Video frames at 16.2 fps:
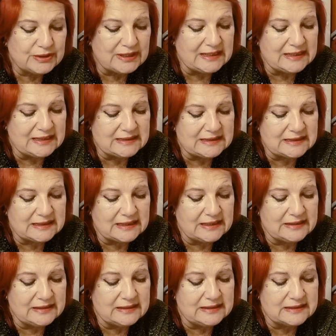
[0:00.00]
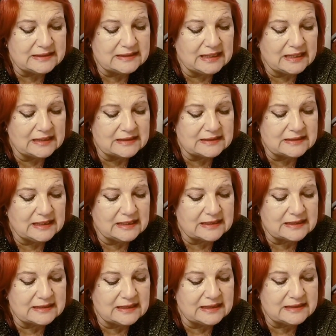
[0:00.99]
eliniz, elinizin altında
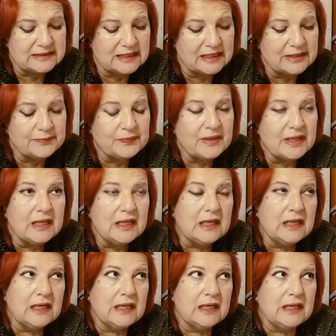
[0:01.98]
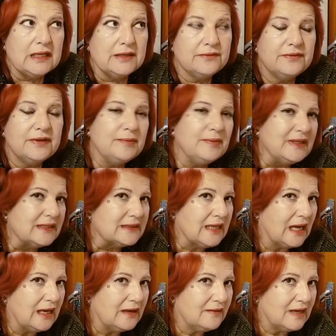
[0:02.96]
arkadaşlar. Ve bir
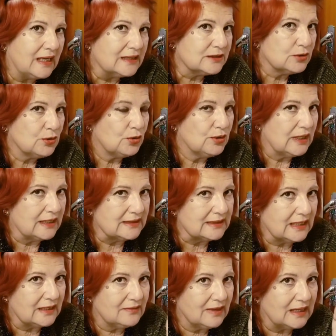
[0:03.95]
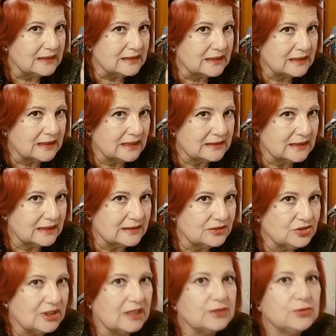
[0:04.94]
davası olanlar varsa
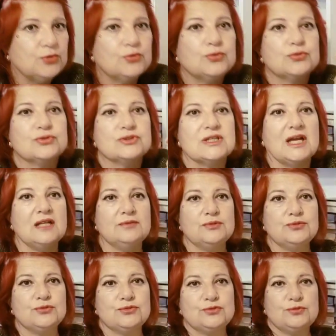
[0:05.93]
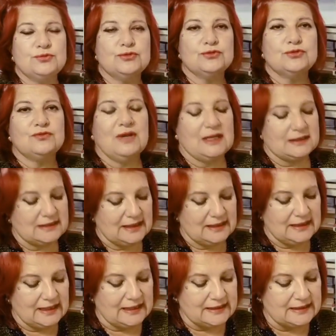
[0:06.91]
kazanacak. Hukuksal bir durumunuz varsa
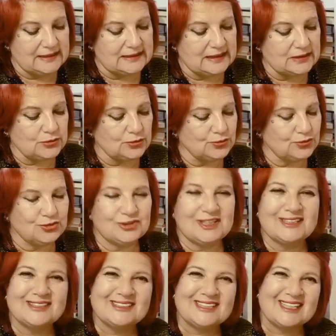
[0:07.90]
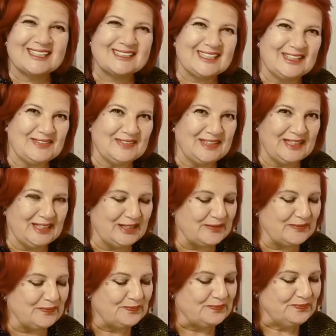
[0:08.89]
lehinize sonuçlanacak
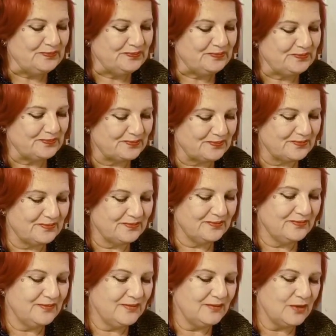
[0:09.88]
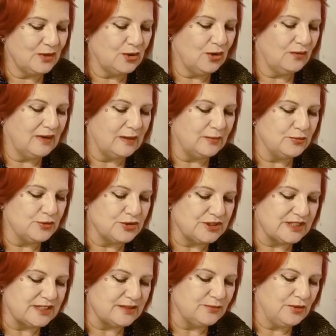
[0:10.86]
sevgili kova
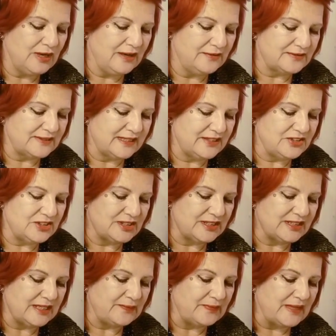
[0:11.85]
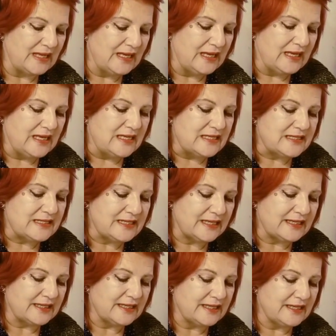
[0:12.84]
burçları bu hafta içinde.
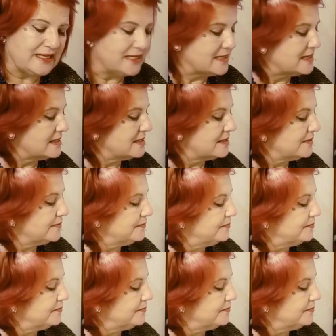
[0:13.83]
Zikriniz